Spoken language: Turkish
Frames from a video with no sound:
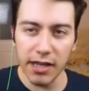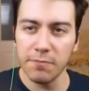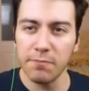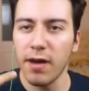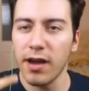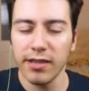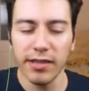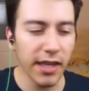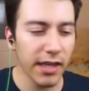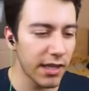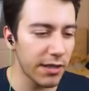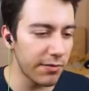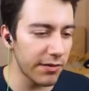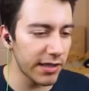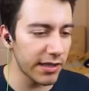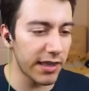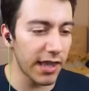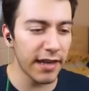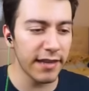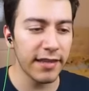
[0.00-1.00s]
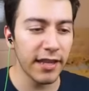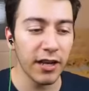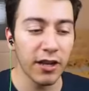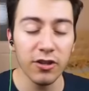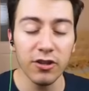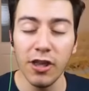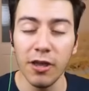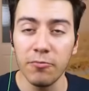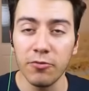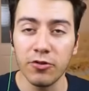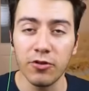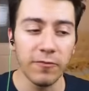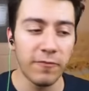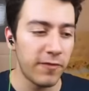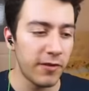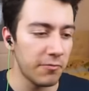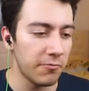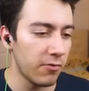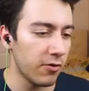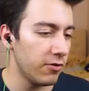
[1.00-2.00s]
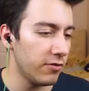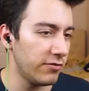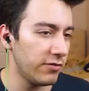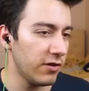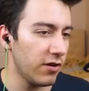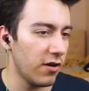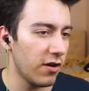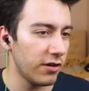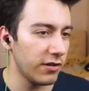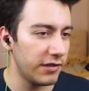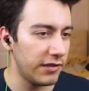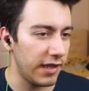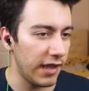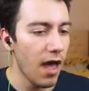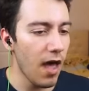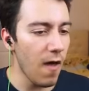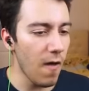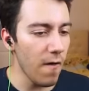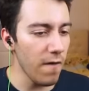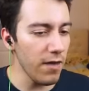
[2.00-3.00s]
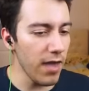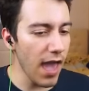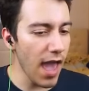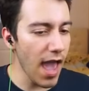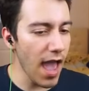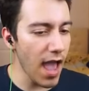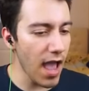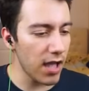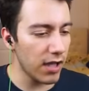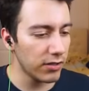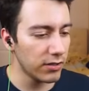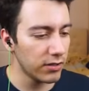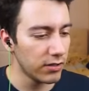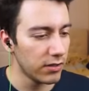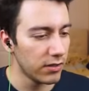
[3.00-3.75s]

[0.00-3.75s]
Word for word: hani manyak gibi gitar çalıyordu ya bütün film boyunca. O işte. Oh yeah.